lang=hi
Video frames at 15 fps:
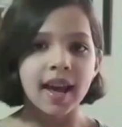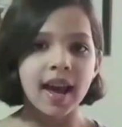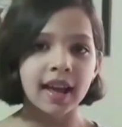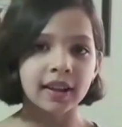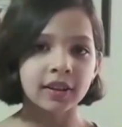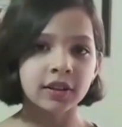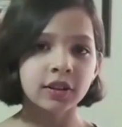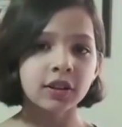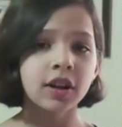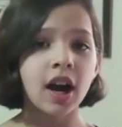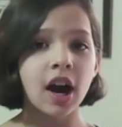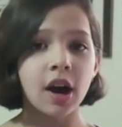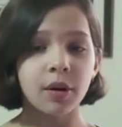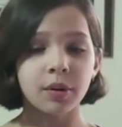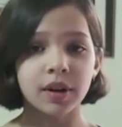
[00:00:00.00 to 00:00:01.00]
Hello,
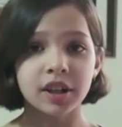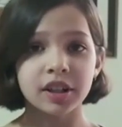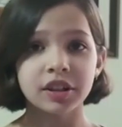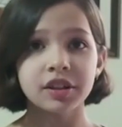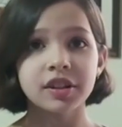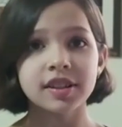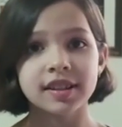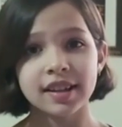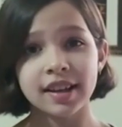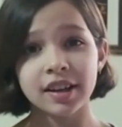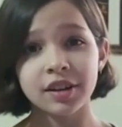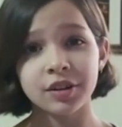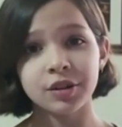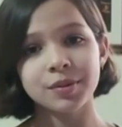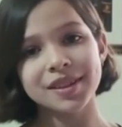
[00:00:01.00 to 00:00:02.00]
how are you? Stay
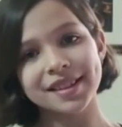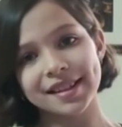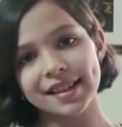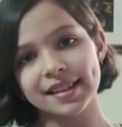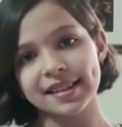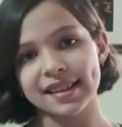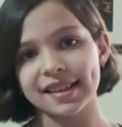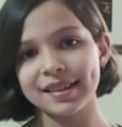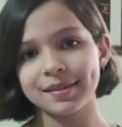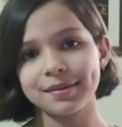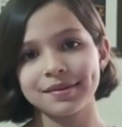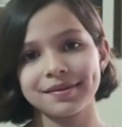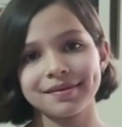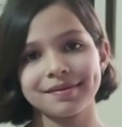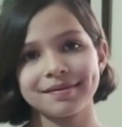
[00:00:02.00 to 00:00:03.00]
home, stay
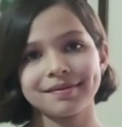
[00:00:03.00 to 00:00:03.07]
safe.